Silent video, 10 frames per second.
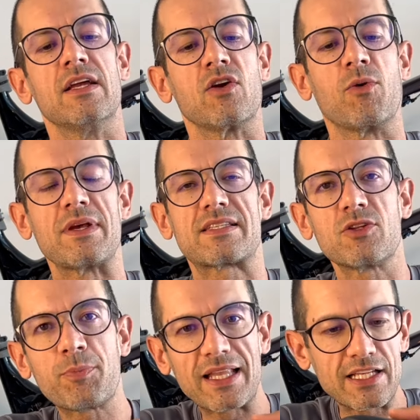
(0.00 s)

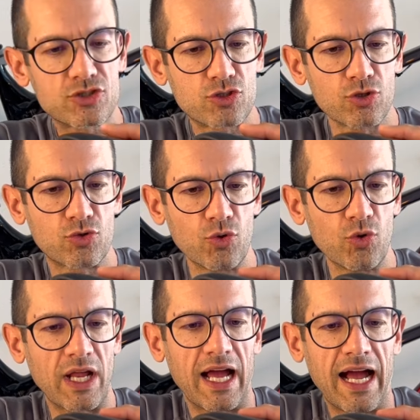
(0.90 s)
Começando pela
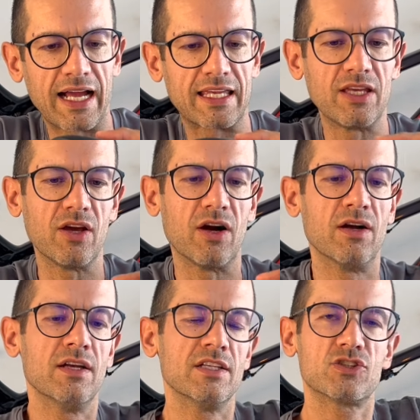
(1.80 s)
estrutura, aqui, ó.
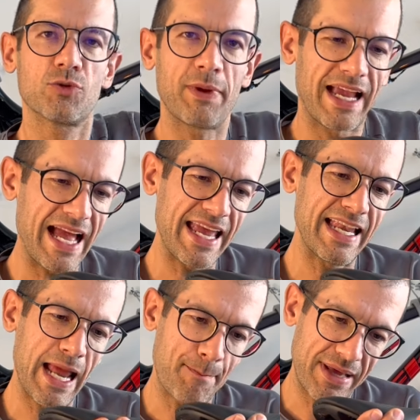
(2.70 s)
Se tu pegar
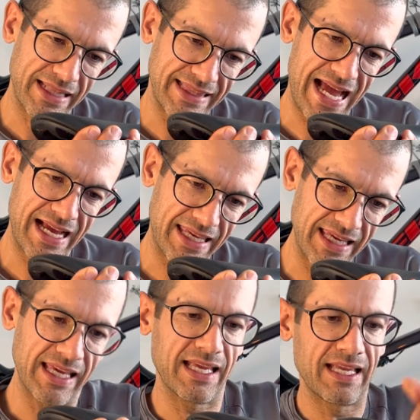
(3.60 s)
ele e apertar
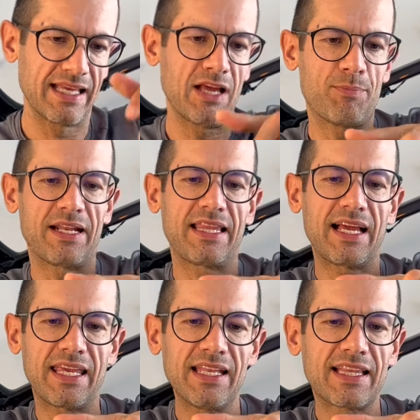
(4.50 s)
aqui, e apertar
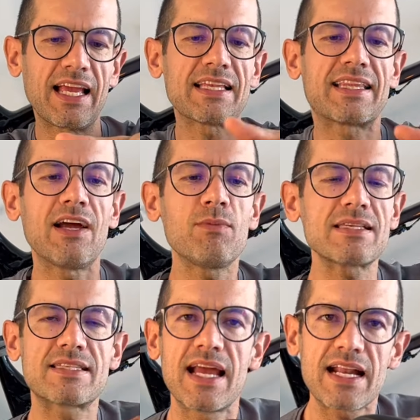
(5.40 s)
aqui, ele tem até uma
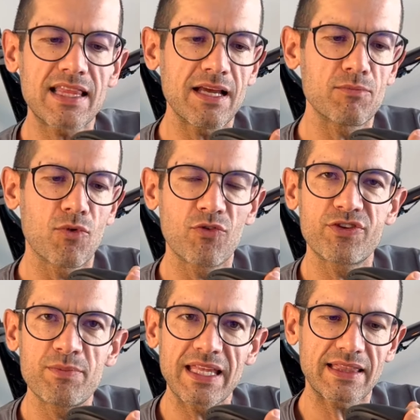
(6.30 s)
certa
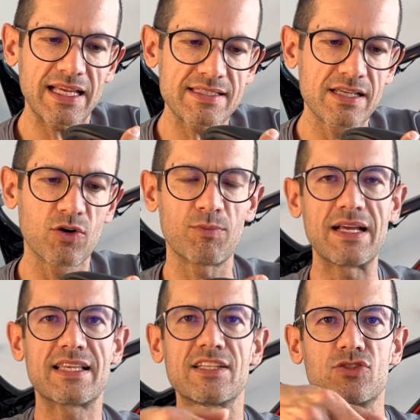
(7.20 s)
movimentação,
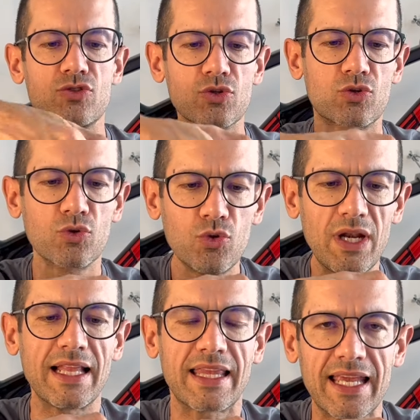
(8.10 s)
mas a
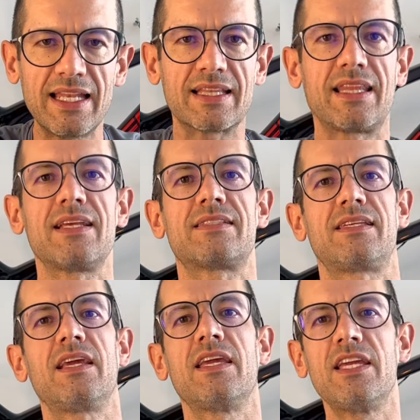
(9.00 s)
estrutura dele tem que
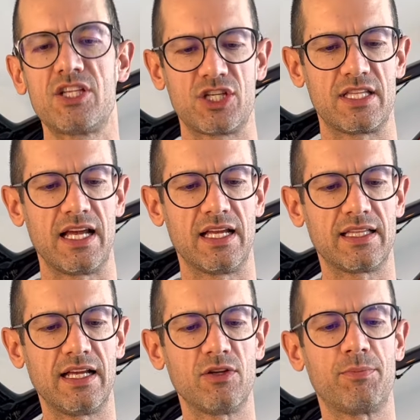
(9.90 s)
ser rígida,
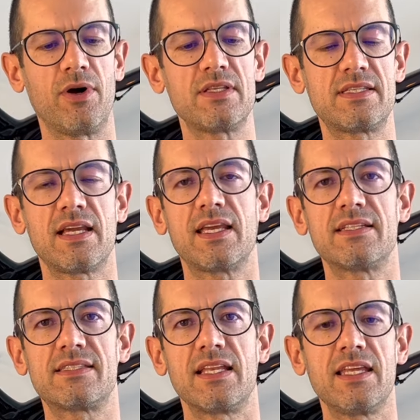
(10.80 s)
tá? Não pode ser aquele
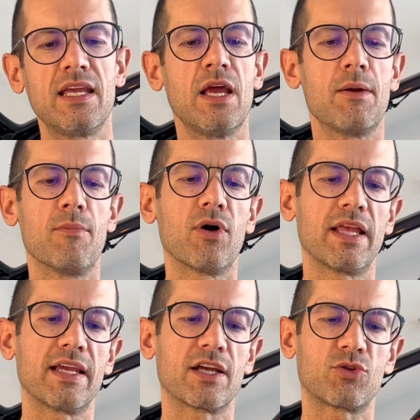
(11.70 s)
selim
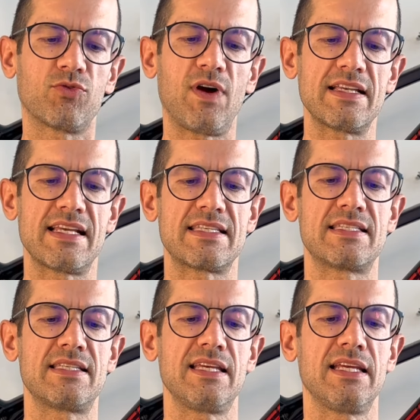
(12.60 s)
molenga que tu faz
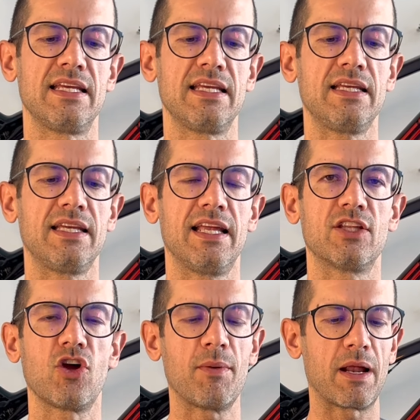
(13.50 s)
assim e ele
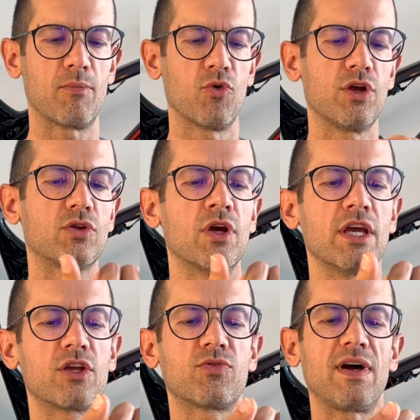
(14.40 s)
dobra muito,
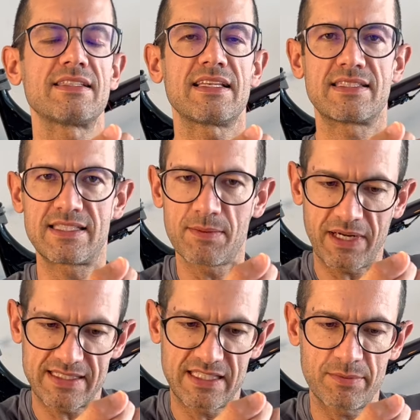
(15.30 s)
que tu faz assim
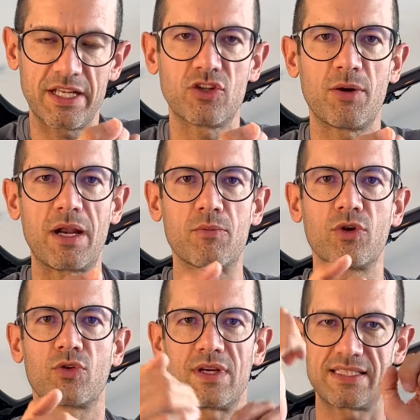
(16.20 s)
para cima e ele dobra
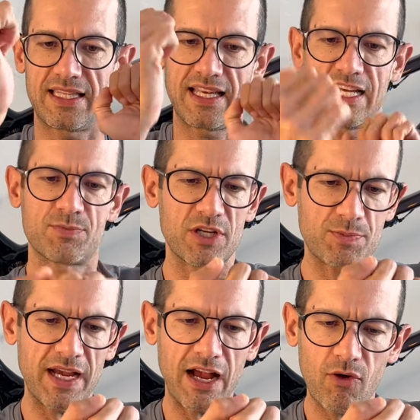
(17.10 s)
muito com as laterais. Pode
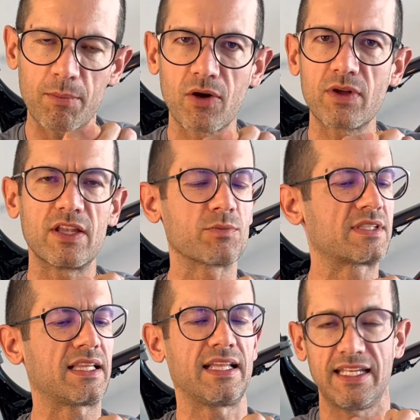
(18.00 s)
pegar com a mão, ele não
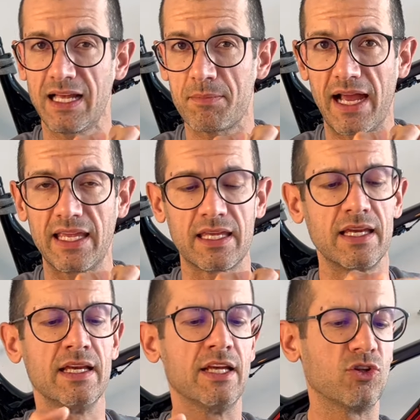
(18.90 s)
precisa estar tá nem na bike.
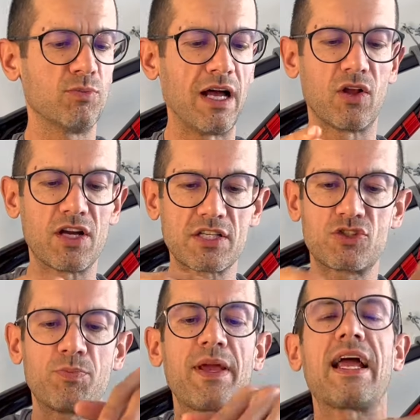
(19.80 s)
Numa loja, se
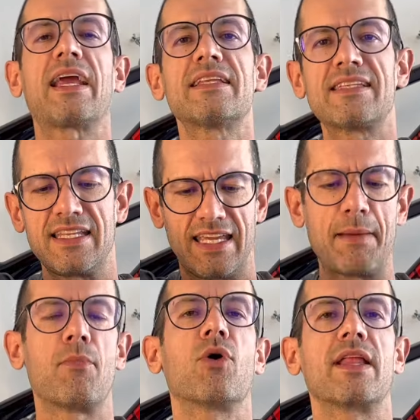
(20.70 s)
tu pegar aquele selim que é
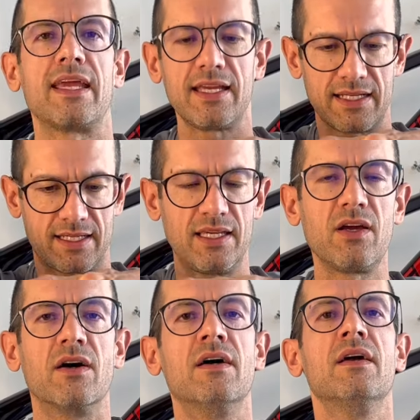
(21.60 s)
molenga aqui,
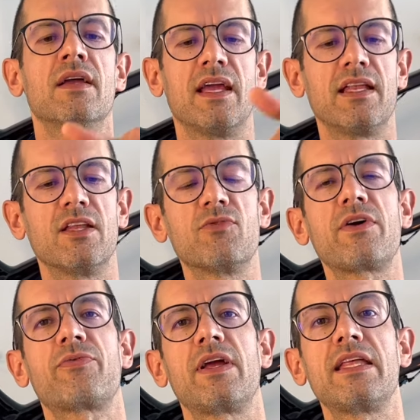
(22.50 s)
ó, ele não
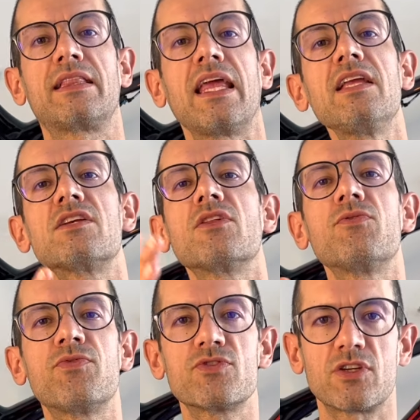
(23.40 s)
vai, ele tende a não
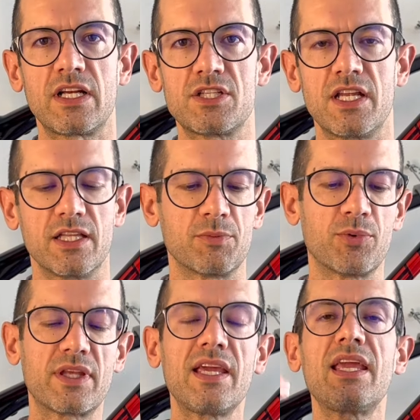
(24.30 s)
funcionar direito.
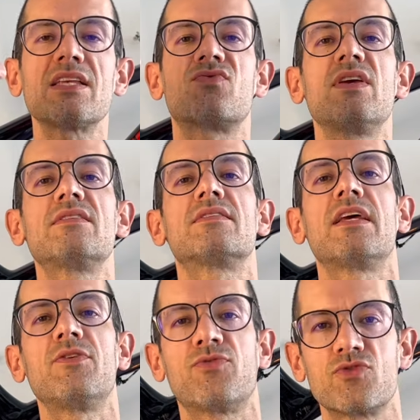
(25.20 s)
Por que que às vezes
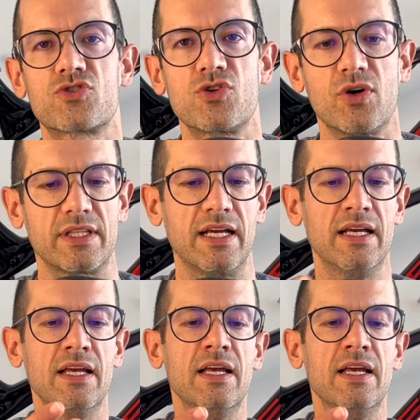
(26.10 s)
ele funciona?